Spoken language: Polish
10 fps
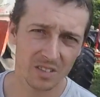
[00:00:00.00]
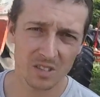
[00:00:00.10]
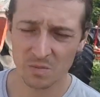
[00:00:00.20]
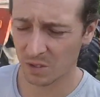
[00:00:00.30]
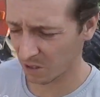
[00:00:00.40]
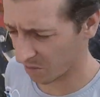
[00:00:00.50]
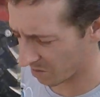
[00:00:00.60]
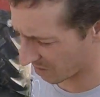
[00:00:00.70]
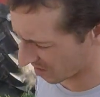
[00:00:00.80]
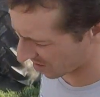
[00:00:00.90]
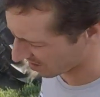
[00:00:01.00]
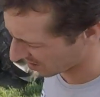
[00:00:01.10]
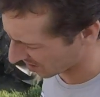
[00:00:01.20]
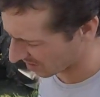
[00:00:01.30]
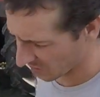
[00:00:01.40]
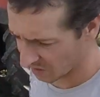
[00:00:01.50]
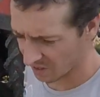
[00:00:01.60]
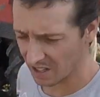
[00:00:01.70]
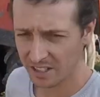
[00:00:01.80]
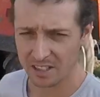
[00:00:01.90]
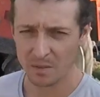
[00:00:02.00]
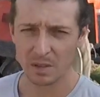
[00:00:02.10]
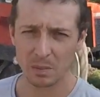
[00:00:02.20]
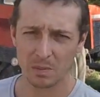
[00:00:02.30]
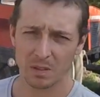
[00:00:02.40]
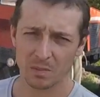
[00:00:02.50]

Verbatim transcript: 9 minut, więc ja się tam Więc